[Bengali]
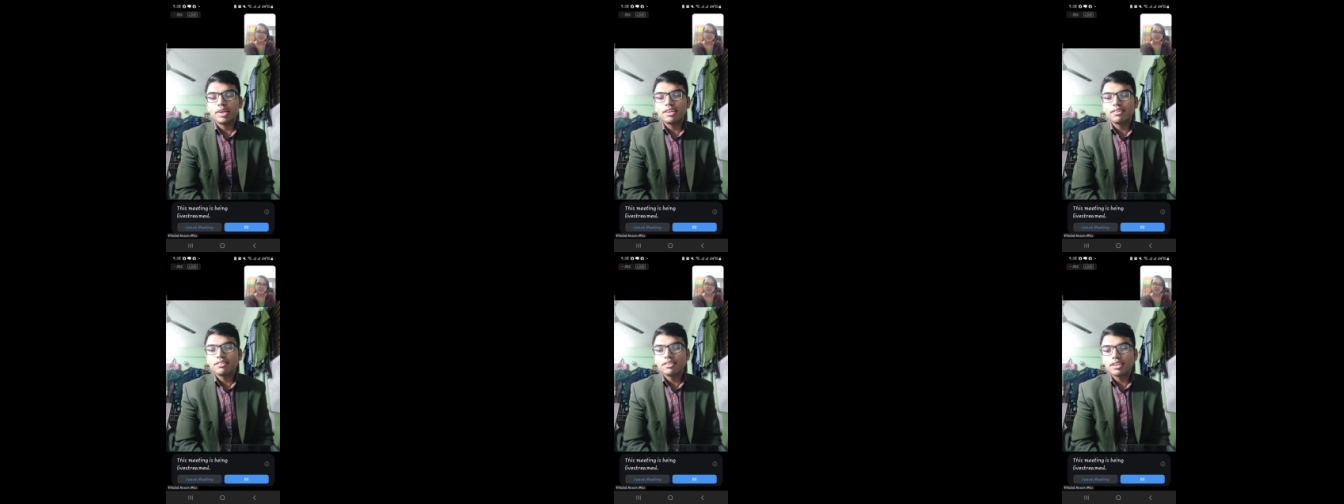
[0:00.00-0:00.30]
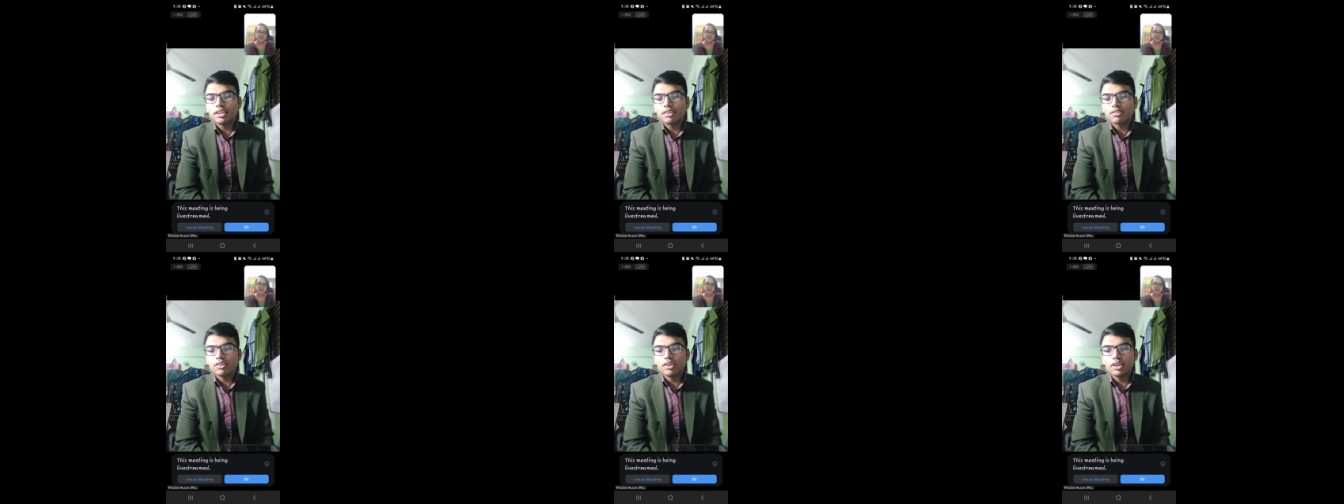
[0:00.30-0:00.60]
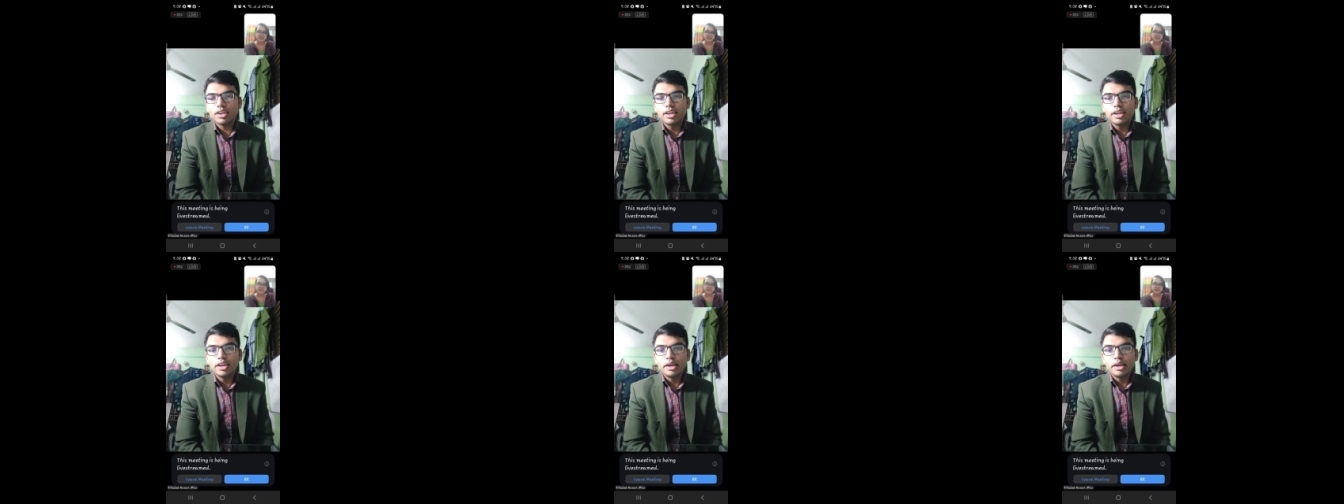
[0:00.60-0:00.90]
মেডিসিন
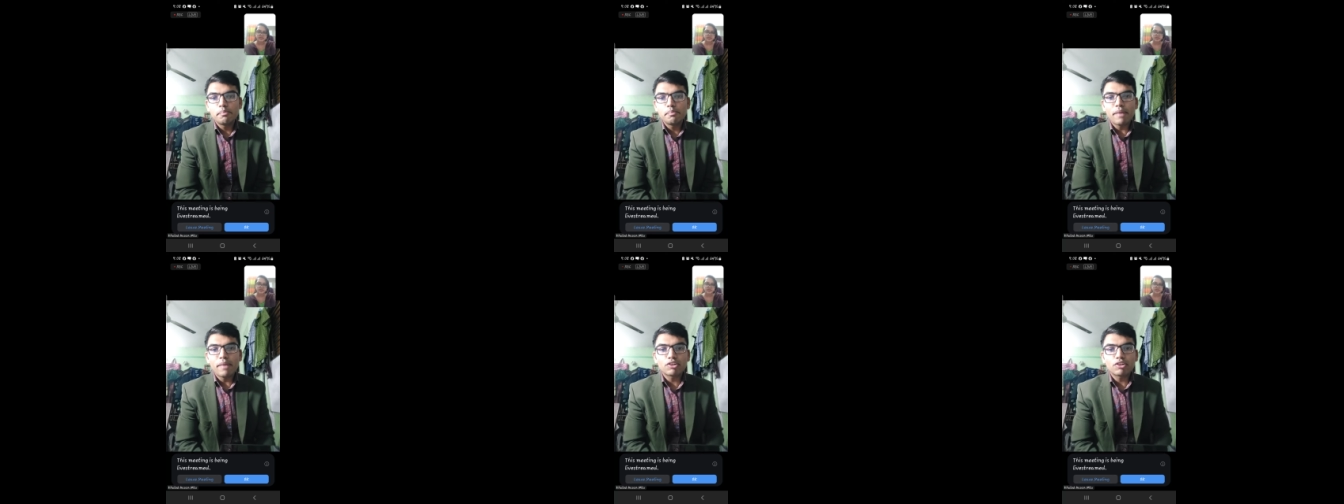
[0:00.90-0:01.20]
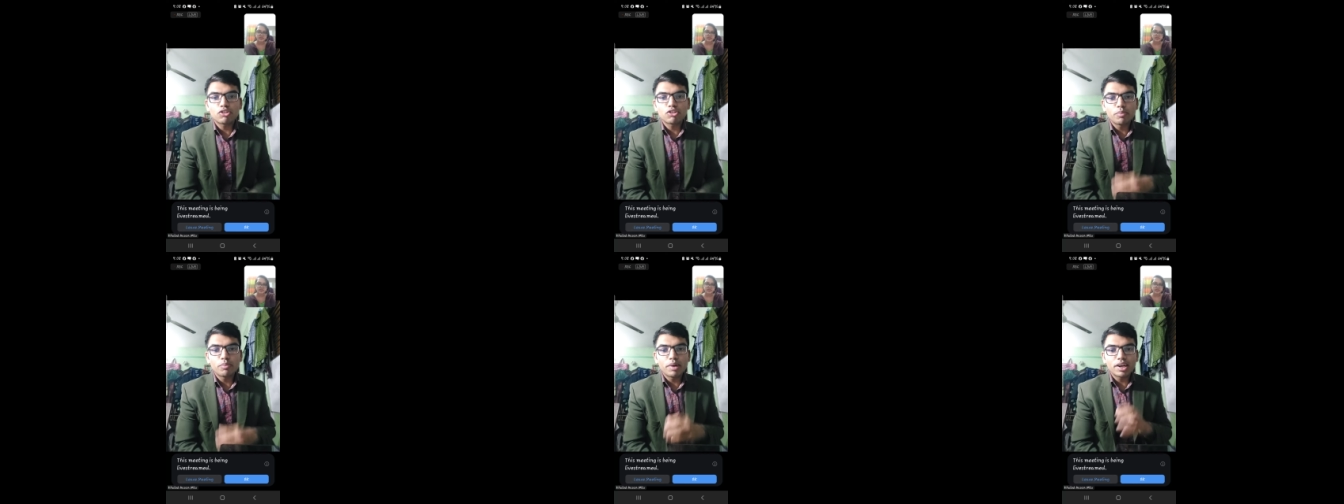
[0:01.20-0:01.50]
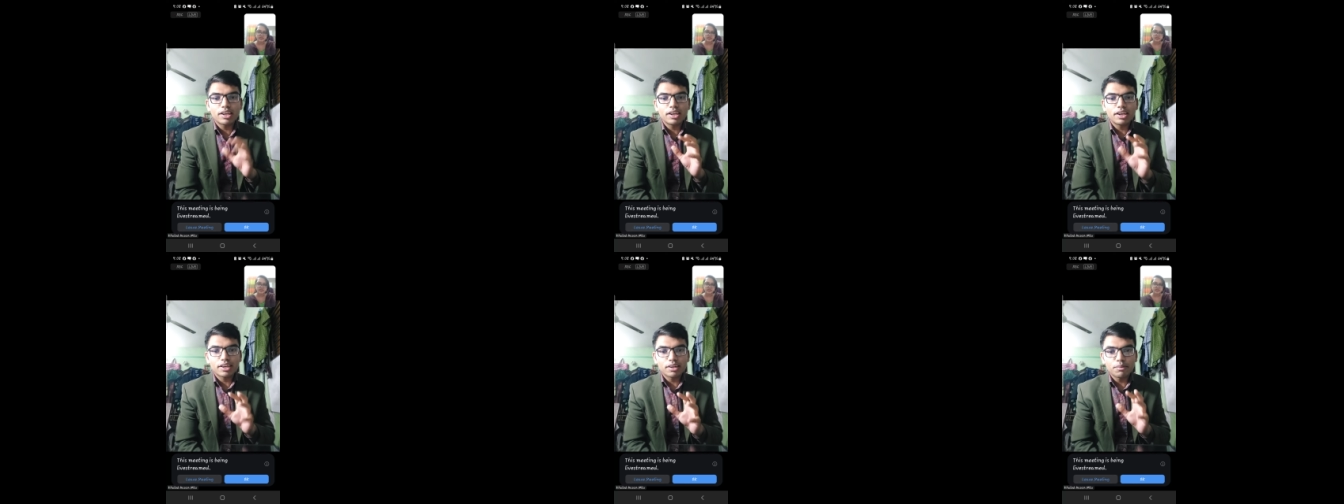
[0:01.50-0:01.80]
আসলে পাঁচশো
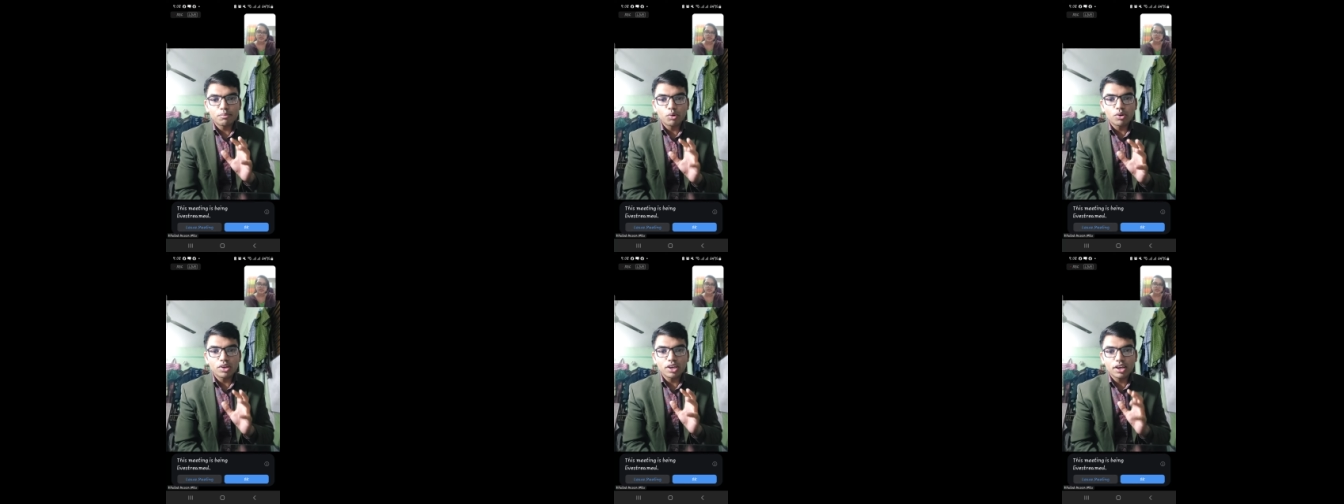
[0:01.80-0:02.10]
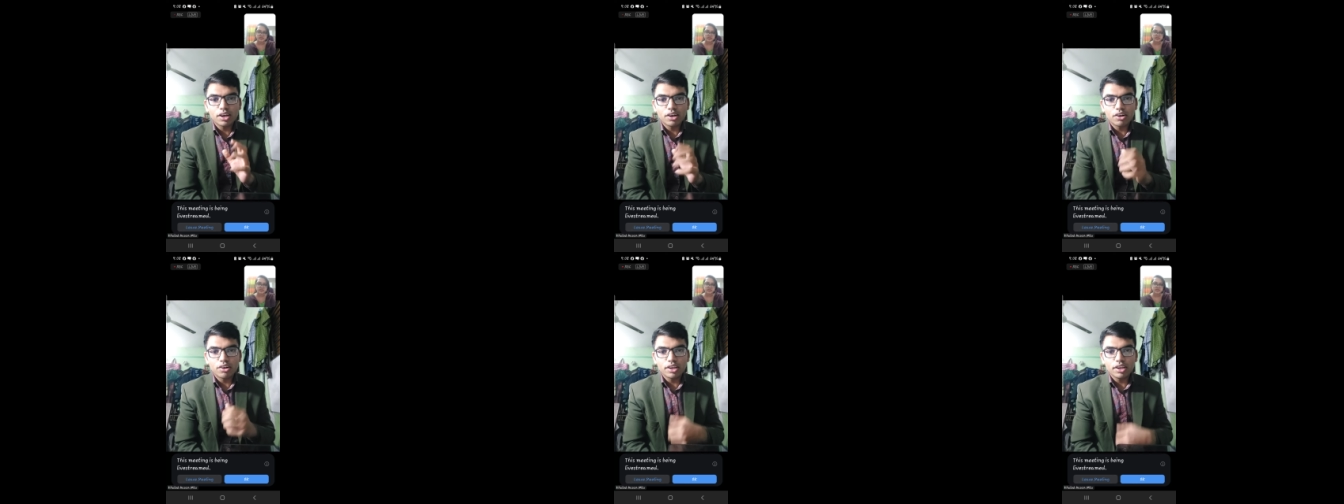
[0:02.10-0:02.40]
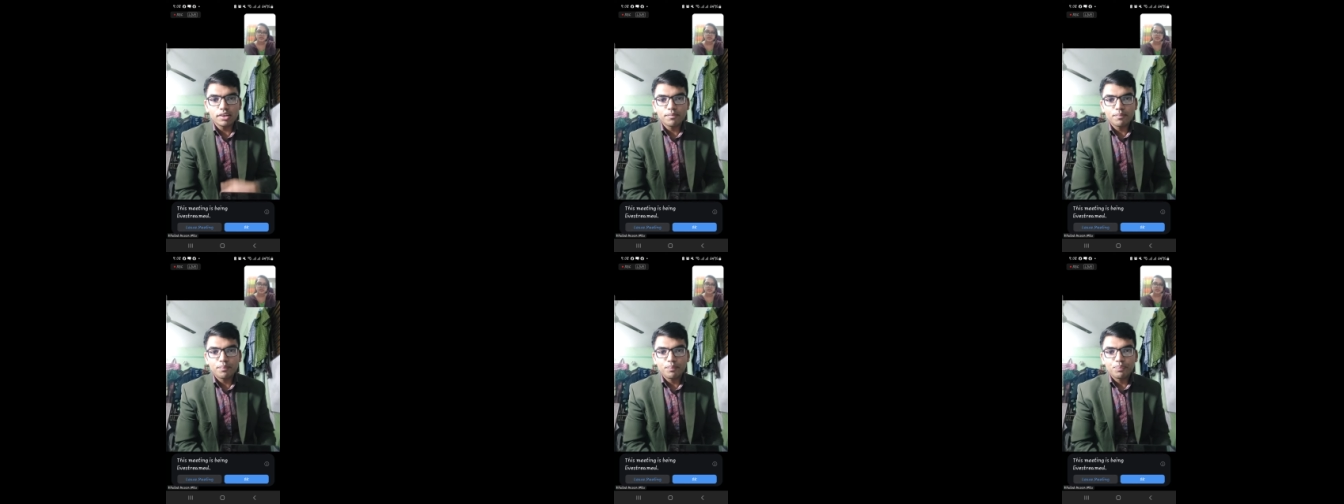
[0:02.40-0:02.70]
মার্কের একটা পরীক্ষা হয়